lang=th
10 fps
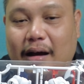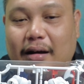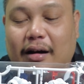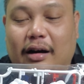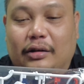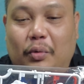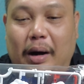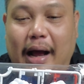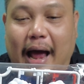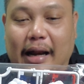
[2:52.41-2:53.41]
เออตัว
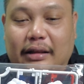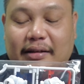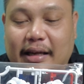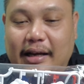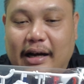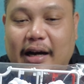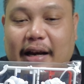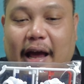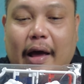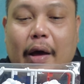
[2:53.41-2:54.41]
งานสติกเกอร์
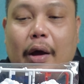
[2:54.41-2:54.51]
เนี่ย